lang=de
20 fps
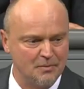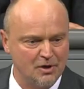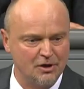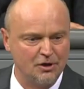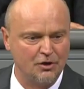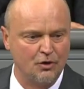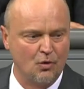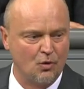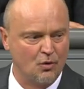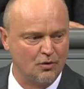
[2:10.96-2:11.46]

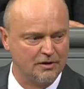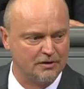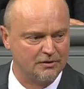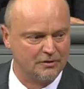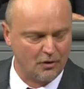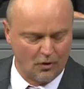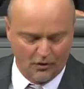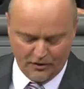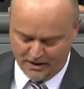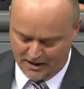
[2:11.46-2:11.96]

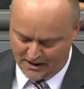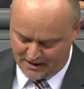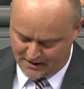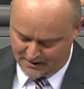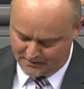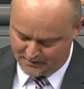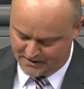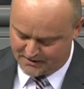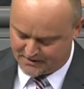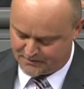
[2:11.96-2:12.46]
Millionen neue
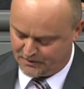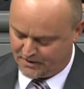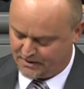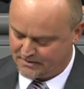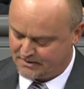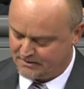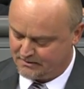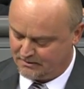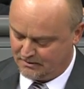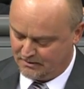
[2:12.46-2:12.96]

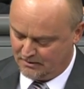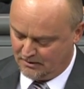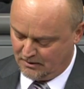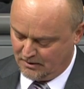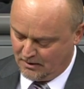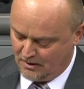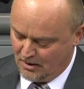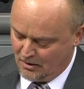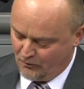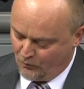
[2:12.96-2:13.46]
Arbeitsplätze.
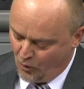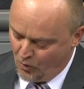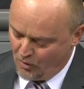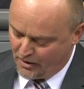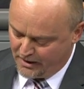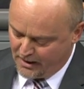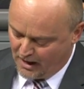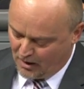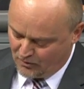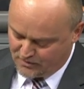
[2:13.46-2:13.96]
Wo
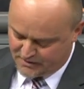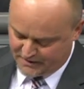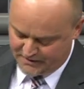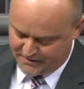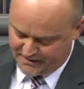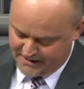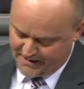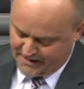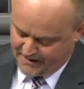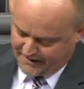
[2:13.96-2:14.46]
genau
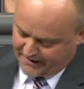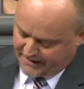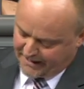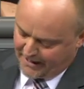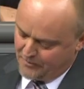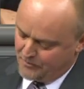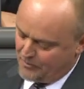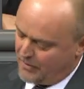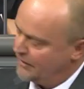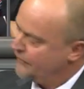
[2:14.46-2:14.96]
sind hier
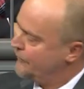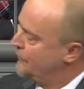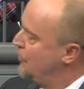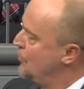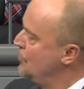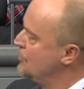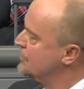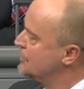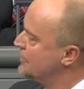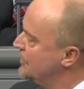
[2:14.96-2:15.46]
erkennbar
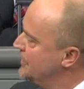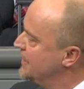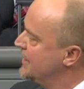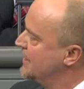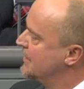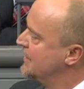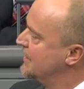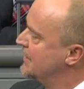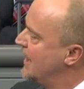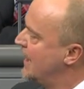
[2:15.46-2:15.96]

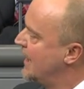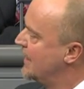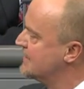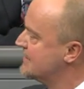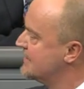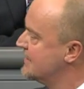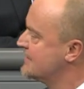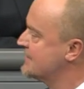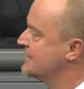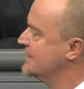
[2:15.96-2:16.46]
funktionierende
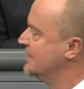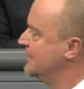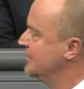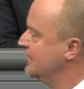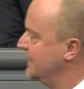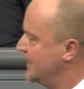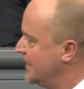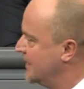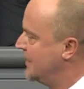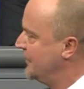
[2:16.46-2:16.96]
Ansätze
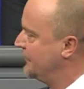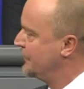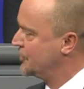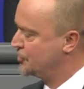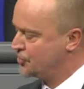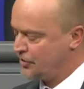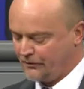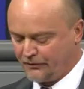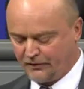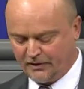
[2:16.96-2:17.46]
Ihrer
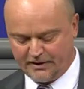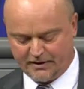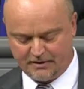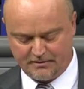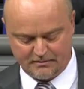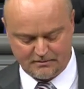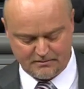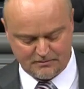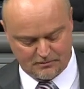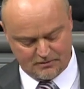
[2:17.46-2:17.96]

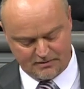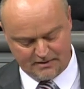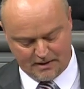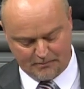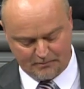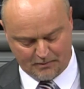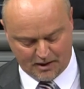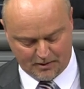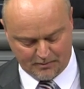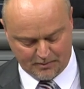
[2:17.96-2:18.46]
wirtschaftlichen
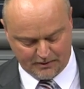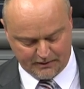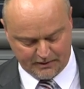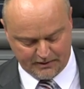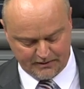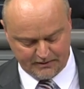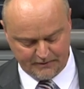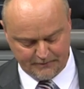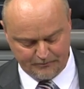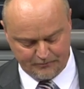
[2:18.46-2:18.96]

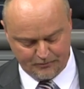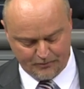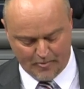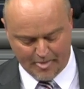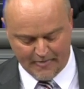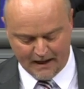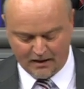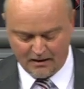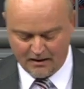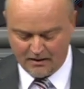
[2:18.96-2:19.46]
Zusammenarbeit?
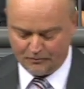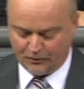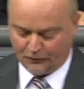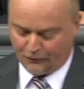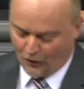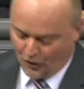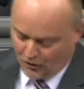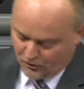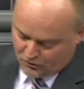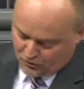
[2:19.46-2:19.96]

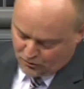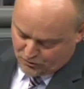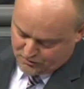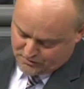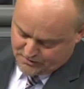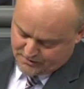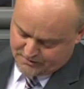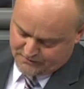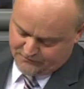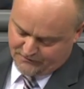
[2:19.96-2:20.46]

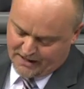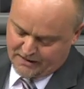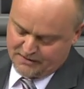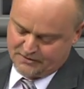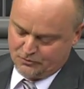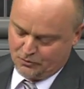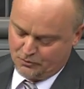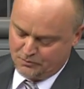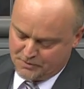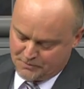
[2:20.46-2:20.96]

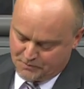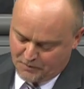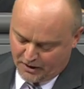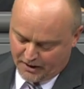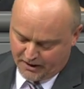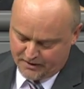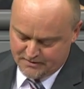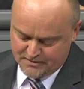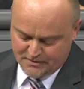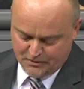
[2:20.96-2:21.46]

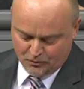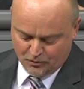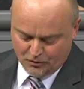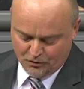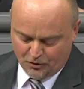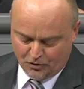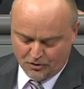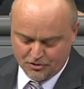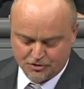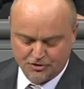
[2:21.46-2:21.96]
Bevölkerungswachstumsbegrenzung
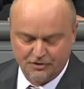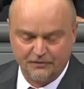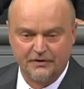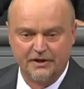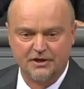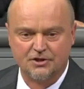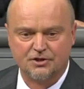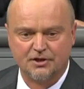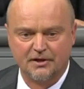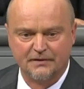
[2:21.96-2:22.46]
und deutsche
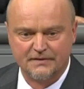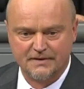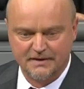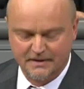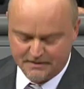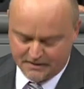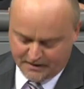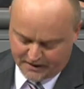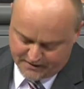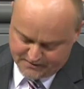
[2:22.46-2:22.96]

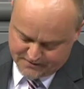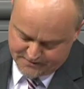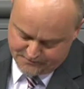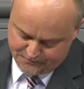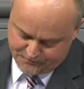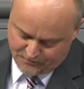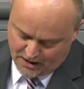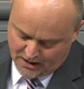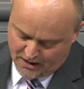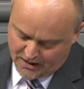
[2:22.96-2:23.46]

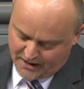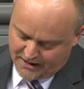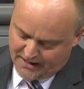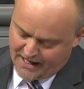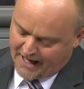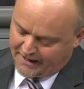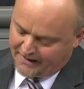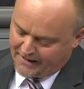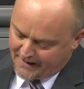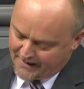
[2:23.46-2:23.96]
Wirtschaftsinteressen in
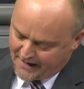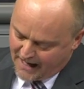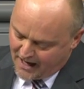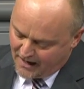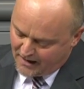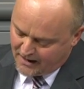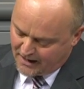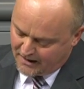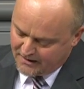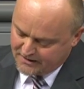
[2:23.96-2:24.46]
einer
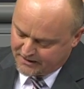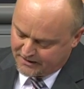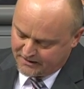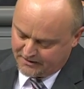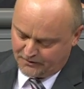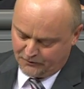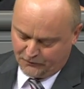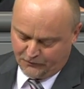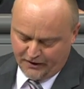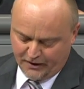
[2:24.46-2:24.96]

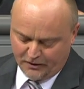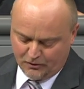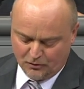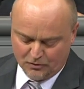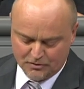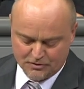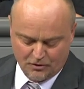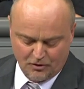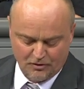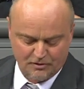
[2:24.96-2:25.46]
nachhaltigen
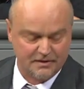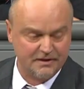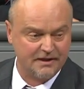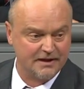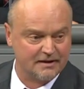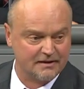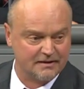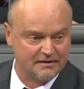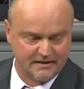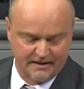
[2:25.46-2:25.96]
Entwicklung sollten
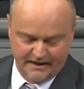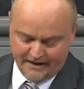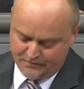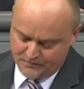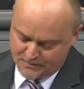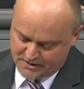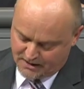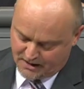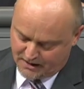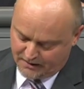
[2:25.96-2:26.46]
ihre
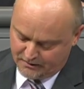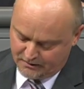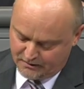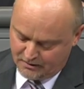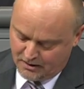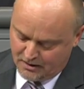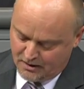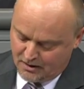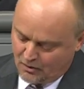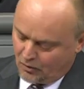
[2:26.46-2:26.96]
Themen sein
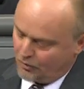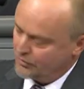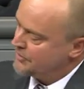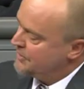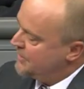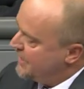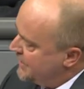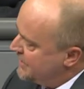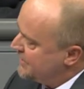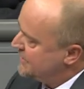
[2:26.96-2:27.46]
und
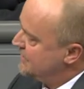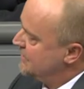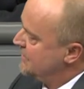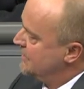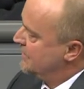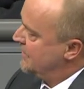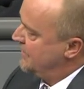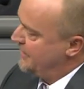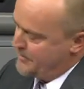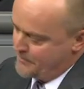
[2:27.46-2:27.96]

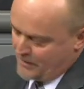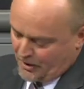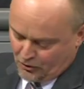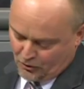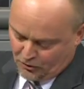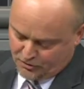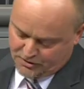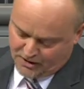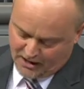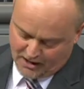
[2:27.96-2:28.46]
nicht
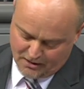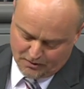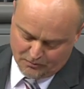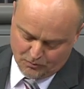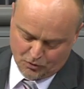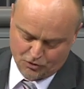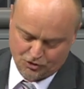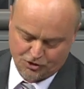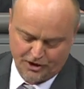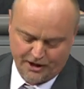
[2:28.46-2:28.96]
klimaneutrale
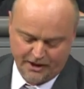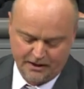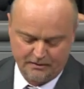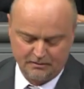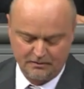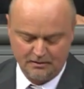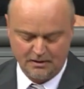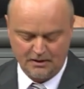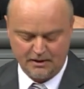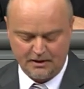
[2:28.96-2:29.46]

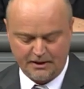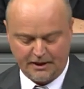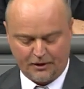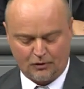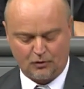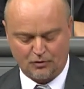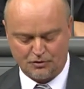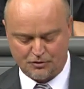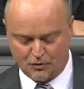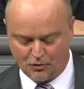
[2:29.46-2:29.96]
Moscheen,
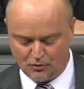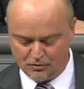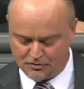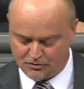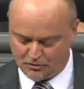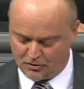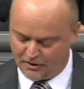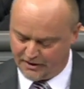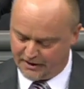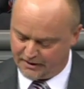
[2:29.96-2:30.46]

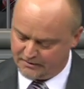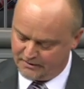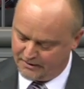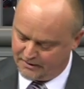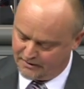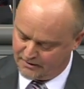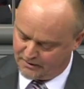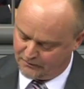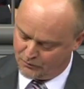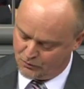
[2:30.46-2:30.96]
Inklusionstoiletten
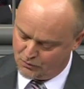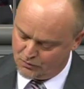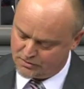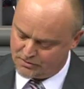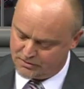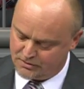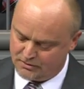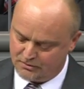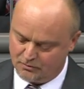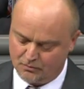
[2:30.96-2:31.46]
in der
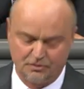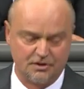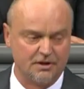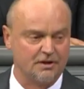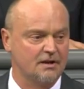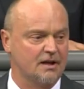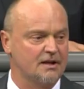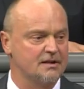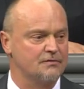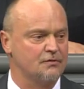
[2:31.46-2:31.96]
Wüste und
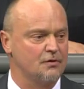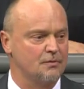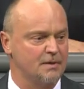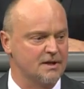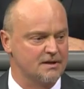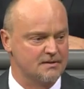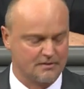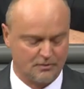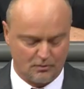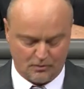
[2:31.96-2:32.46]
die
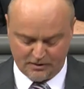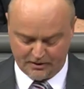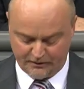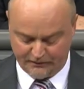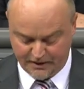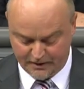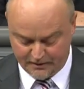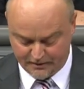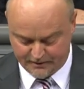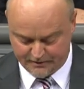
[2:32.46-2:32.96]
Transformation der
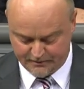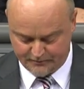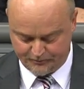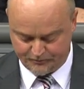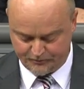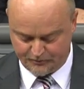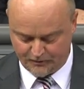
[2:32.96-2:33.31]
Welt.